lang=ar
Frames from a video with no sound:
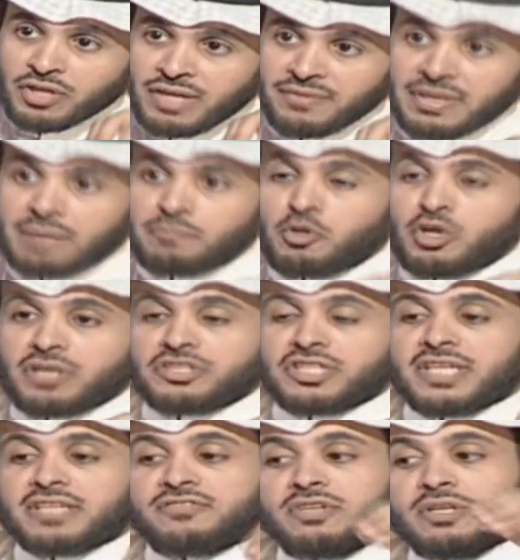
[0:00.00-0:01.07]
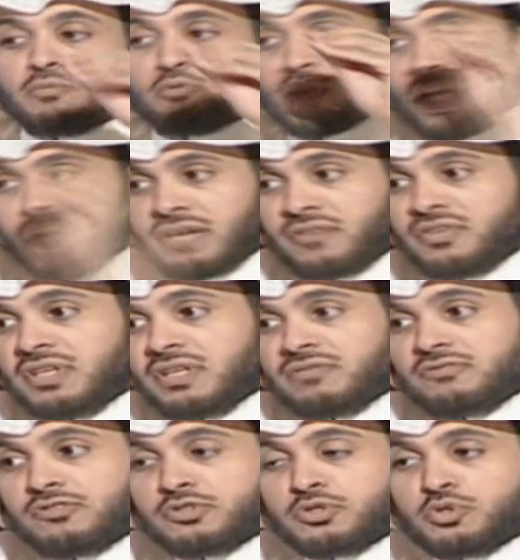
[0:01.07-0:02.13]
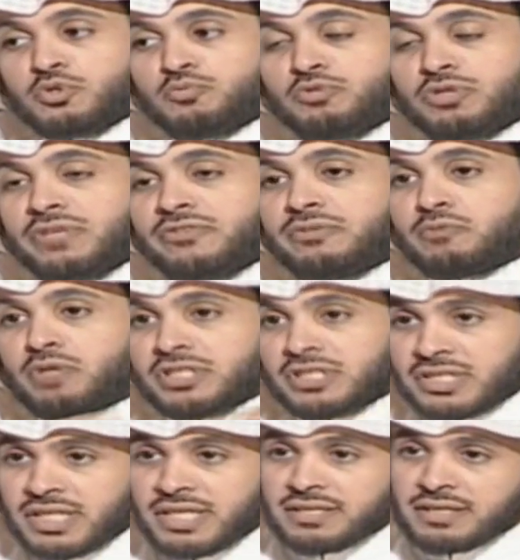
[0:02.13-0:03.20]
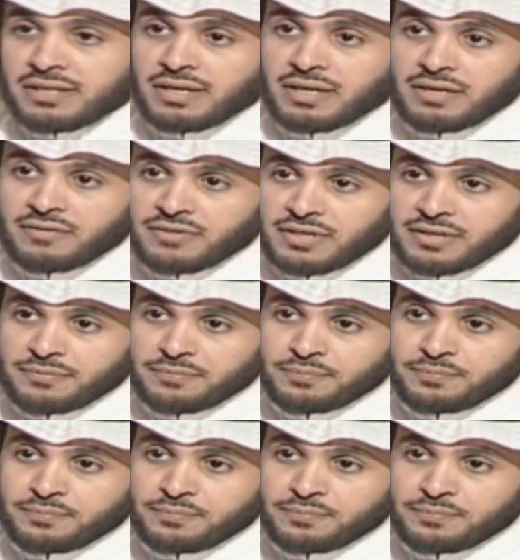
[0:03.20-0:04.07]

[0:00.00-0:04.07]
ضعف المخرجات في المثقفين أنفسهم ولا في المؤسسات الثقافية؟